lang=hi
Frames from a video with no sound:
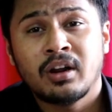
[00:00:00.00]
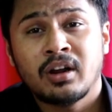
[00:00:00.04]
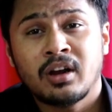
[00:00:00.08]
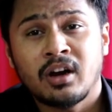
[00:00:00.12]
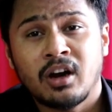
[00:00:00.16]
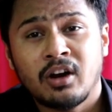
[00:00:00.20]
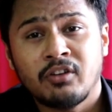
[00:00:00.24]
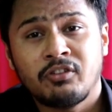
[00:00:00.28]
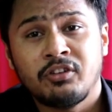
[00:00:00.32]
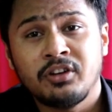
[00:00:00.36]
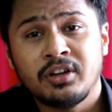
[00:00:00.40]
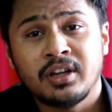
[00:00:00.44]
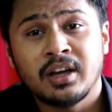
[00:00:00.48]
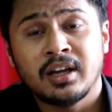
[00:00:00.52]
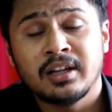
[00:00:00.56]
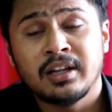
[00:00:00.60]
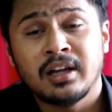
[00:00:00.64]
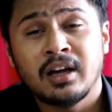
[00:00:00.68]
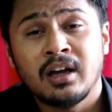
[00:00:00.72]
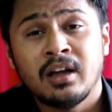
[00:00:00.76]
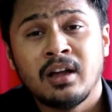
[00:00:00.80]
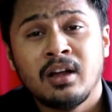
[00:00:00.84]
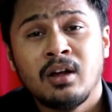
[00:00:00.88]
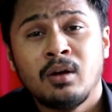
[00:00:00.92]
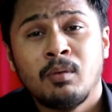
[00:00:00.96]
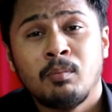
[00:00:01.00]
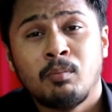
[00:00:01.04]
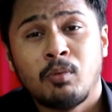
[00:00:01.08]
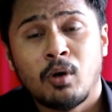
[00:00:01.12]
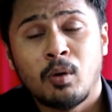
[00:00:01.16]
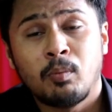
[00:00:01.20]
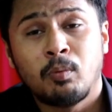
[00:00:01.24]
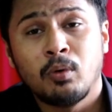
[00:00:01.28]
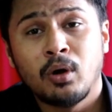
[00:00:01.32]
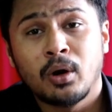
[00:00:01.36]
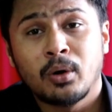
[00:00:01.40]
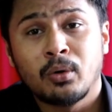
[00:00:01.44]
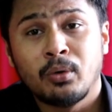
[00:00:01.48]
काफ़ी ज़्यादा
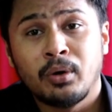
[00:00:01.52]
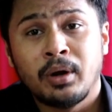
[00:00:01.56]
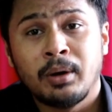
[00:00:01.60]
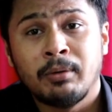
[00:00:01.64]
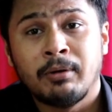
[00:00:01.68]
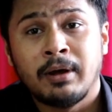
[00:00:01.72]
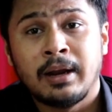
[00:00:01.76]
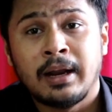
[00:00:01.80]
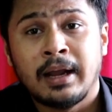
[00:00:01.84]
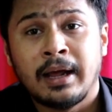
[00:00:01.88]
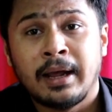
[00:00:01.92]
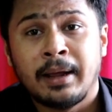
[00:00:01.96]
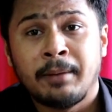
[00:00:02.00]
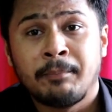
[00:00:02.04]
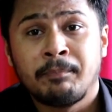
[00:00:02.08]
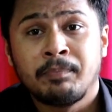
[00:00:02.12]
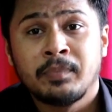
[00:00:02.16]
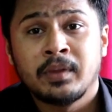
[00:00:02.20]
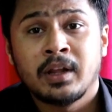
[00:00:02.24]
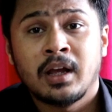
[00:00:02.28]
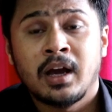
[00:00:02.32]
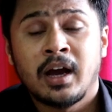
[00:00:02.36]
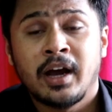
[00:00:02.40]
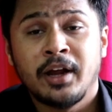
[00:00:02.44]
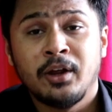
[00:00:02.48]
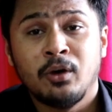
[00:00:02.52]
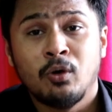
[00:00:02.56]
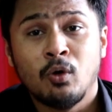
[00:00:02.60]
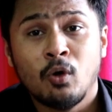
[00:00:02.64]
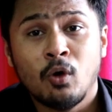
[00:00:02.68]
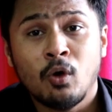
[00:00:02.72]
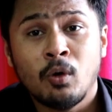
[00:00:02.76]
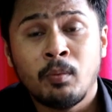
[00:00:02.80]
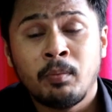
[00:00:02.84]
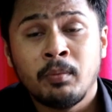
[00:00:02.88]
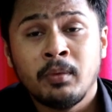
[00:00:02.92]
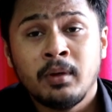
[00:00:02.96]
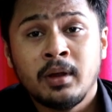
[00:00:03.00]
पॉपुलर होने वाला है आई
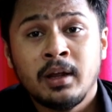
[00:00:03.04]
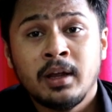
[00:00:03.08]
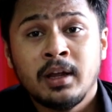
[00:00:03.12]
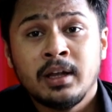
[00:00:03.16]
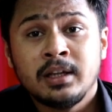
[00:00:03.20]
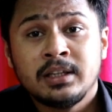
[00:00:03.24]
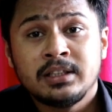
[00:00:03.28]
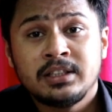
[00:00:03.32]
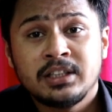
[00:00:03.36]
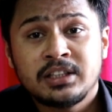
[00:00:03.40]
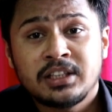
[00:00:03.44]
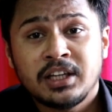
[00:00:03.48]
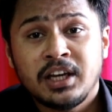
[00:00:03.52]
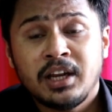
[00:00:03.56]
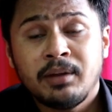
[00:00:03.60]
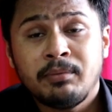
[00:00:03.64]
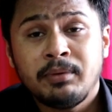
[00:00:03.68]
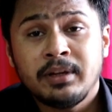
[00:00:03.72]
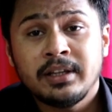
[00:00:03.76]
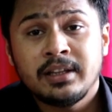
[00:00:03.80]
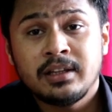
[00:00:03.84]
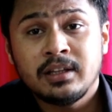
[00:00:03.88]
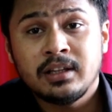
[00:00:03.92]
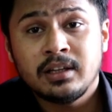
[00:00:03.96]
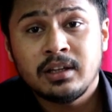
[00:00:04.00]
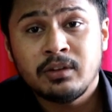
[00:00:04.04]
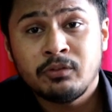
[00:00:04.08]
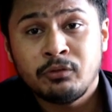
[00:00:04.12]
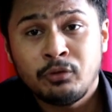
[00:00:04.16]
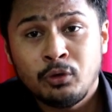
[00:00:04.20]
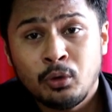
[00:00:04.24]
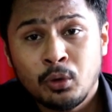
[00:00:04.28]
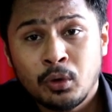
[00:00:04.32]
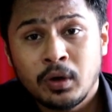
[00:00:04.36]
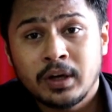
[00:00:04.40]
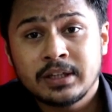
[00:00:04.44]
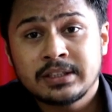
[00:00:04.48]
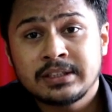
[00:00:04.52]
होप जितने भी
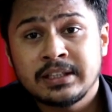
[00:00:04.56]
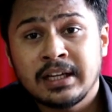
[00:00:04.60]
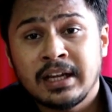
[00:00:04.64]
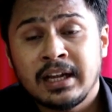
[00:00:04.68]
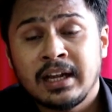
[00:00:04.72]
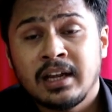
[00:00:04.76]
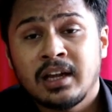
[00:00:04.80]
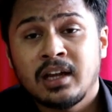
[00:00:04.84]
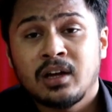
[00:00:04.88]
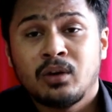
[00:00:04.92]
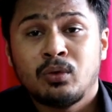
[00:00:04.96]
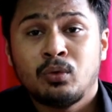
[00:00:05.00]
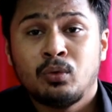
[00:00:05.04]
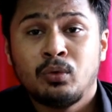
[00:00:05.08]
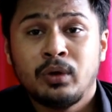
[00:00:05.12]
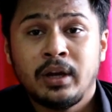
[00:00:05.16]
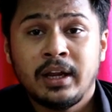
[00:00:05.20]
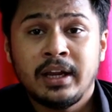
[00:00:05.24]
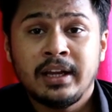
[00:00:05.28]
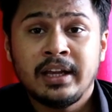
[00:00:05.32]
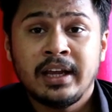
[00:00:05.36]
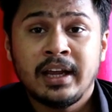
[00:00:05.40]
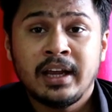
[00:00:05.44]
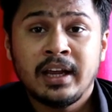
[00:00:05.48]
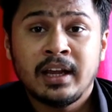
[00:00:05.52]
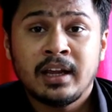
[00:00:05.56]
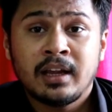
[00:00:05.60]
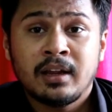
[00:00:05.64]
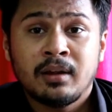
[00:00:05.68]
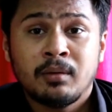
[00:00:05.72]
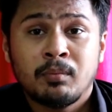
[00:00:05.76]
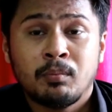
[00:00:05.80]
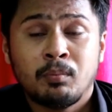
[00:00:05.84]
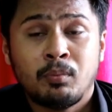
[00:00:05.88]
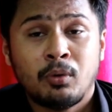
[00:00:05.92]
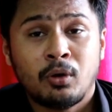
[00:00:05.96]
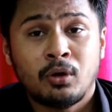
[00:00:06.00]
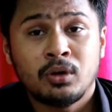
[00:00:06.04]
व्यूअर्स हैं उन्हें ये
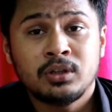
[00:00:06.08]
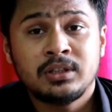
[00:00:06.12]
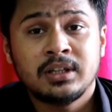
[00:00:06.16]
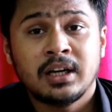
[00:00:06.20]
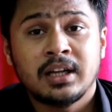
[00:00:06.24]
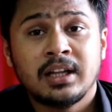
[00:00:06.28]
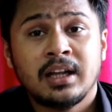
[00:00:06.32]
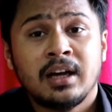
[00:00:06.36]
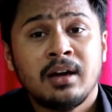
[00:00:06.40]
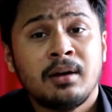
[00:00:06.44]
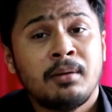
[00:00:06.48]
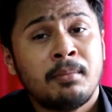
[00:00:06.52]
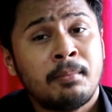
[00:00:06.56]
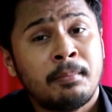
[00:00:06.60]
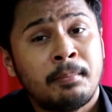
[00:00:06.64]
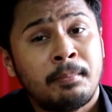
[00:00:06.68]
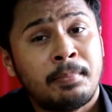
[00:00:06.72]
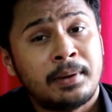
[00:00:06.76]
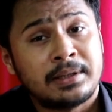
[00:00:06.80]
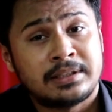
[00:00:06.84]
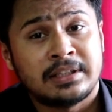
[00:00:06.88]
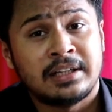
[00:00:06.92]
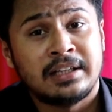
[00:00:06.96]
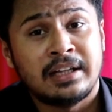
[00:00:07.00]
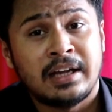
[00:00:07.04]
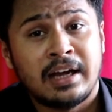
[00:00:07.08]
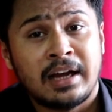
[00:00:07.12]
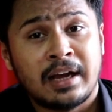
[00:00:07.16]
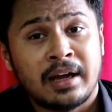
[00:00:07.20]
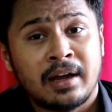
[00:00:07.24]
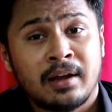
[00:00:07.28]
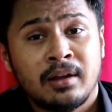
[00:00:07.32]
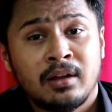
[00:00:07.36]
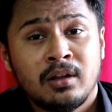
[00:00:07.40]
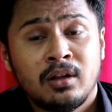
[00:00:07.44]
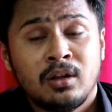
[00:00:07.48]
बहुत ज़्यादा पसंद आया